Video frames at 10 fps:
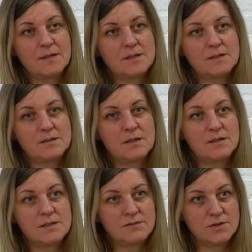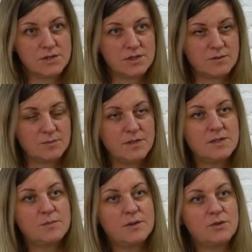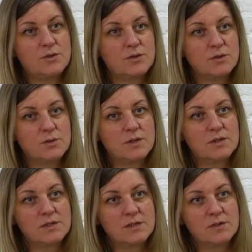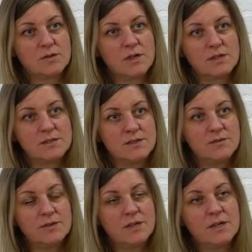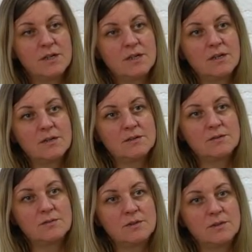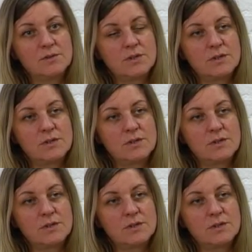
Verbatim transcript: из коллектива жестовой песни «Поющие руки». Это целый вот коллектив – Сегодня вот